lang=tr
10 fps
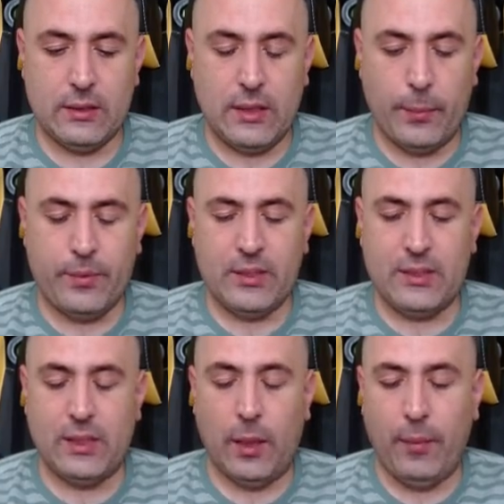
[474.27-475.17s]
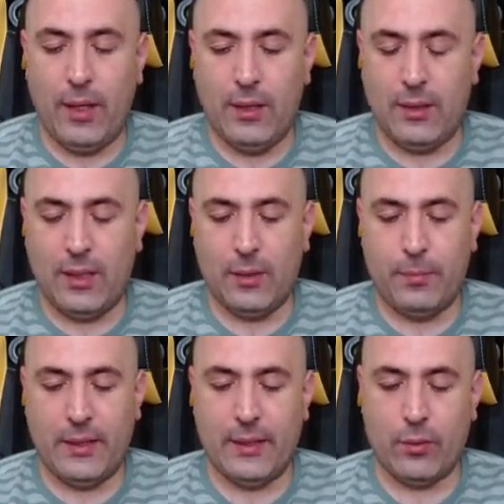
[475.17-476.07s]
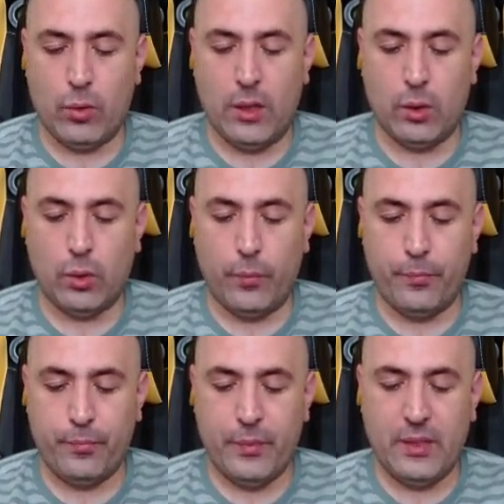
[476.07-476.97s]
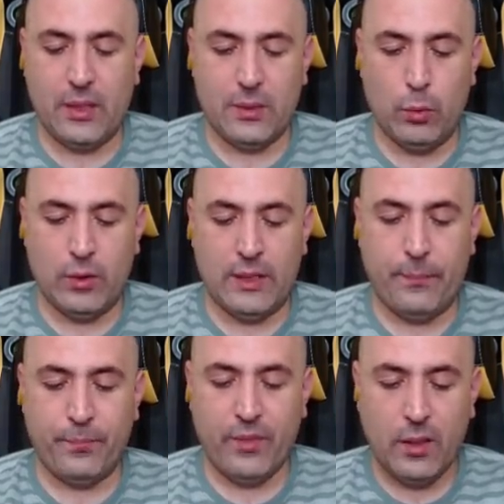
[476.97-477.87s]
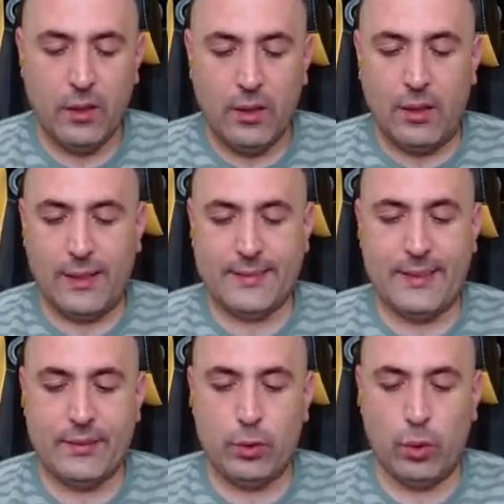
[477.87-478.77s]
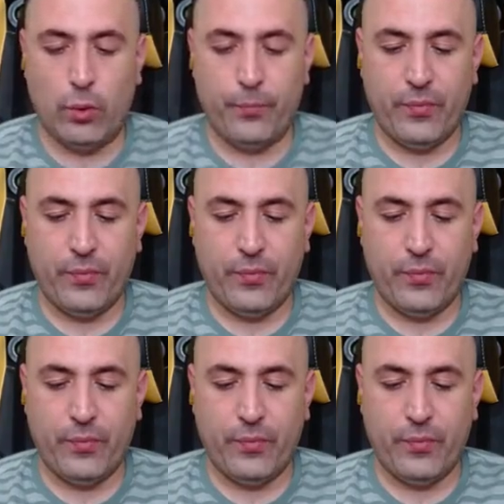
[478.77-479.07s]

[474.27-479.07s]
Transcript: yaptık ama ah be Ronaldo. Bir adam önde. Asensio.